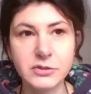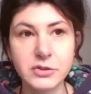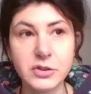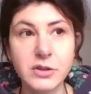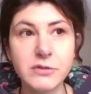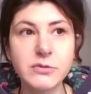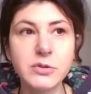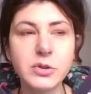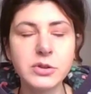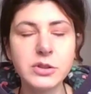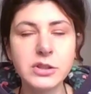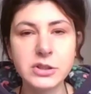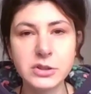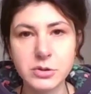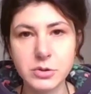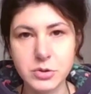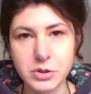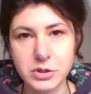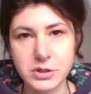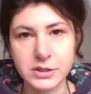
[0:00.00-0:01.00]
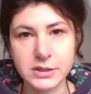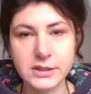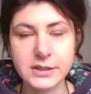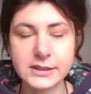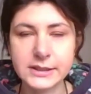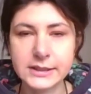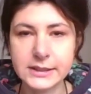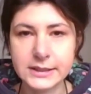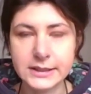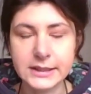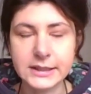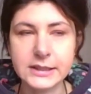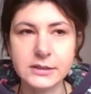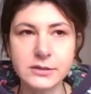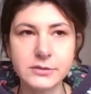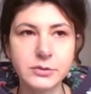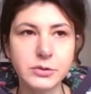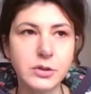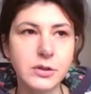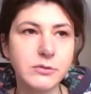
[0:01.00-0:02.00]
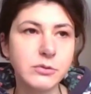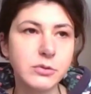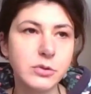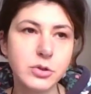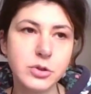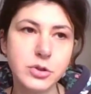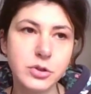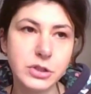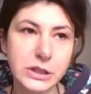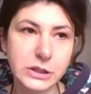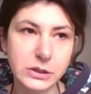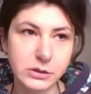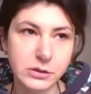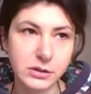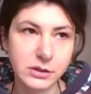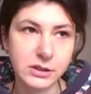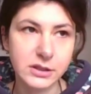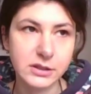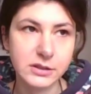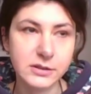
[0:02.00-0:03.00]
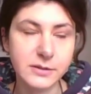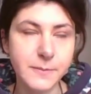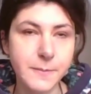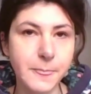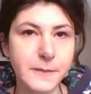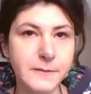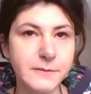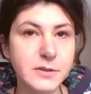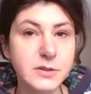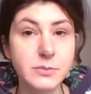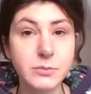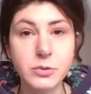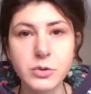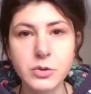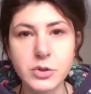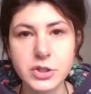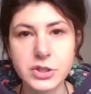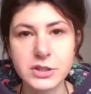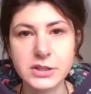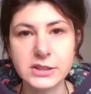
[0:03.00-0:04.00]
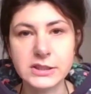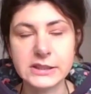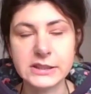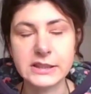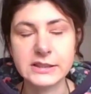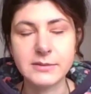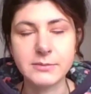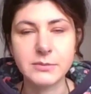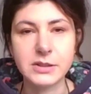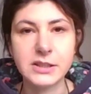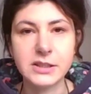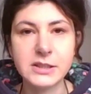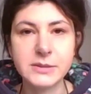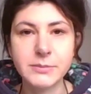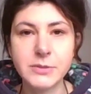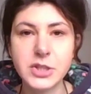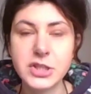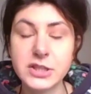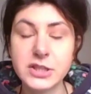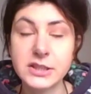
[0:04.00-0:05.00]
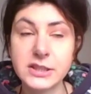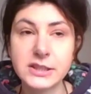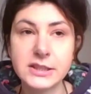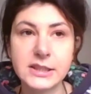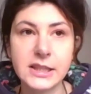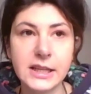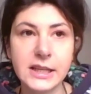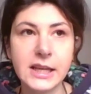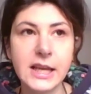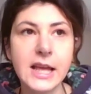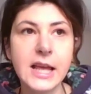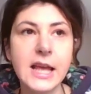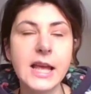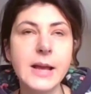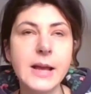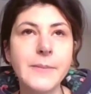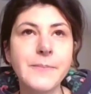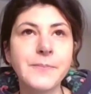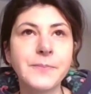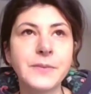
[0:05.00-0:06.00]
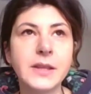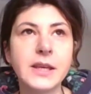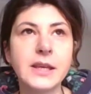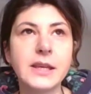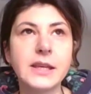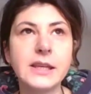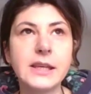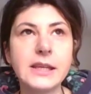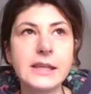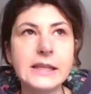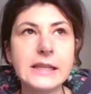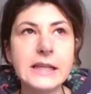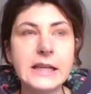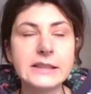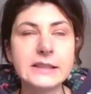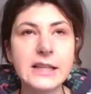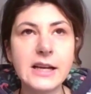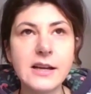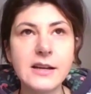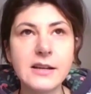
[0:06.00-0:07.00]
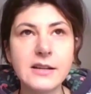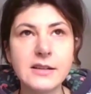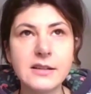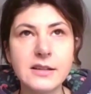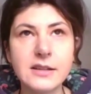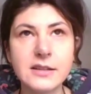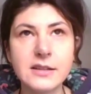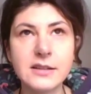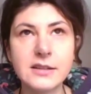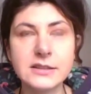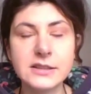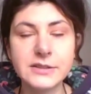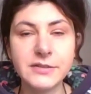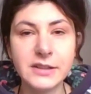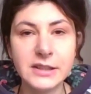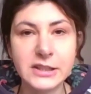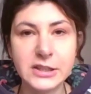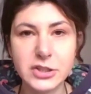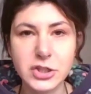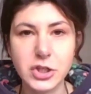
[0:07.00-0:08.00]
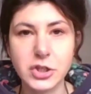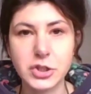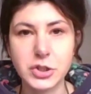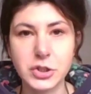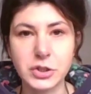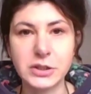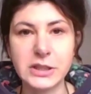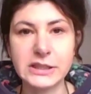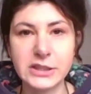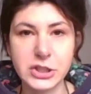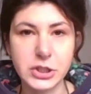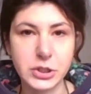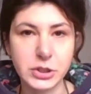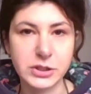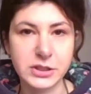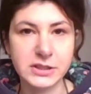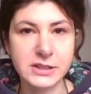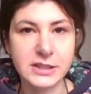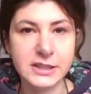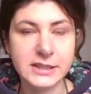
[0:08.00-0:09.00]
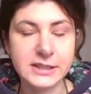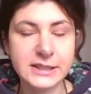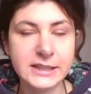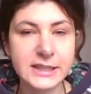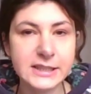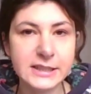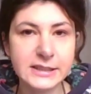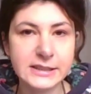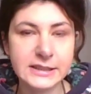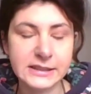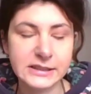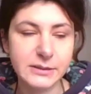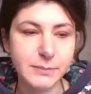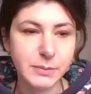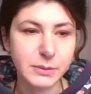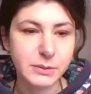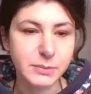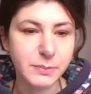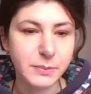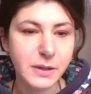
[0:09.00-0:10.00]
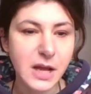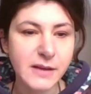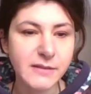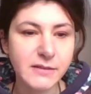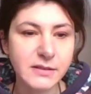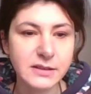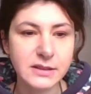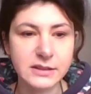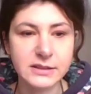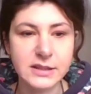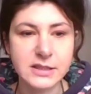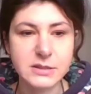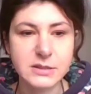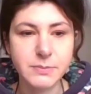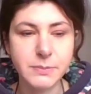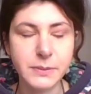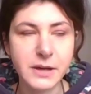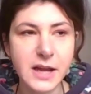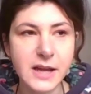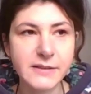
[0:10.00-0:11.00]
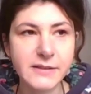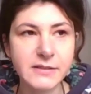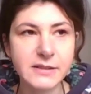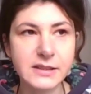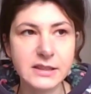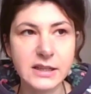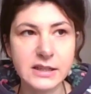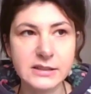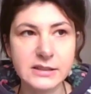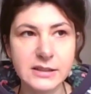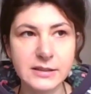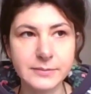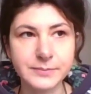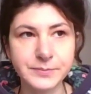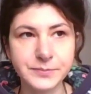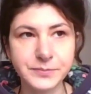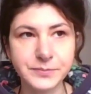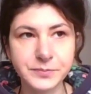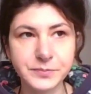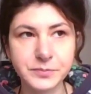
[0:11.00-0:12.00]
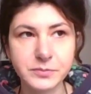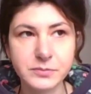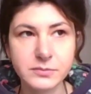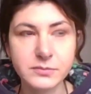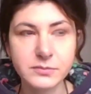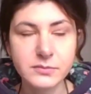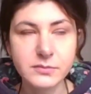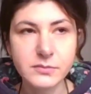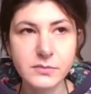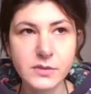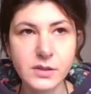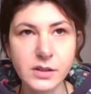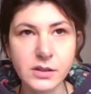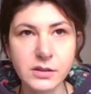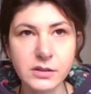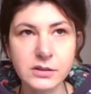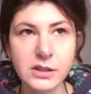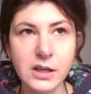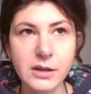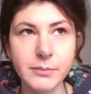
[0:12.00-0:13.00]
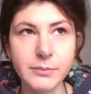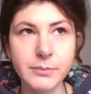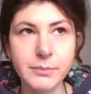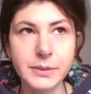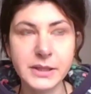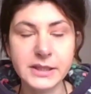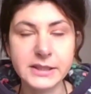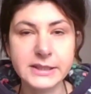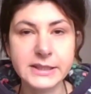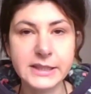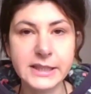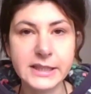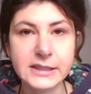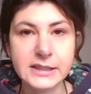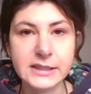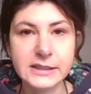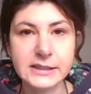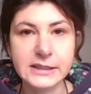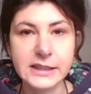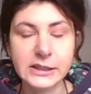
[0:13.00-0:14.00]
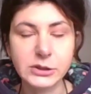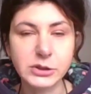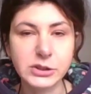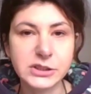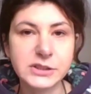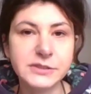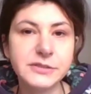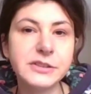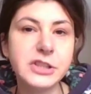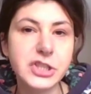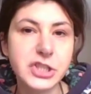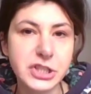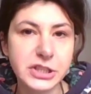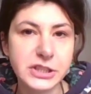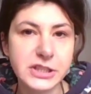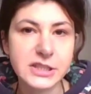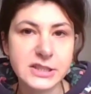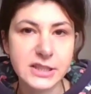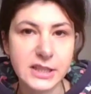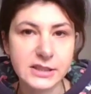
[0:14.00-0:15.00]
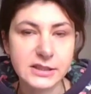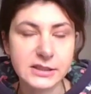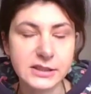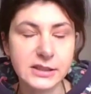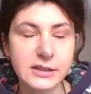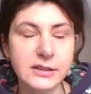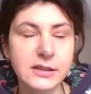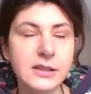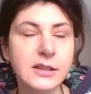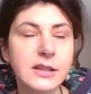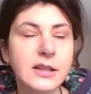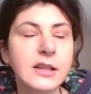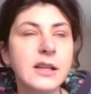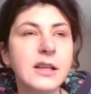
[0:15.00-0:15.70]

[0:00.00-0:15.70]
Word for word: все равно нет еще таких сил, все равно еще нет таких возможностей, да, там, таких мощностей. И когда а, ты видишь, что надо что-то доделать, надо подправить, надо исправить, надо там переделать, да, то есть ты видишь недостатки.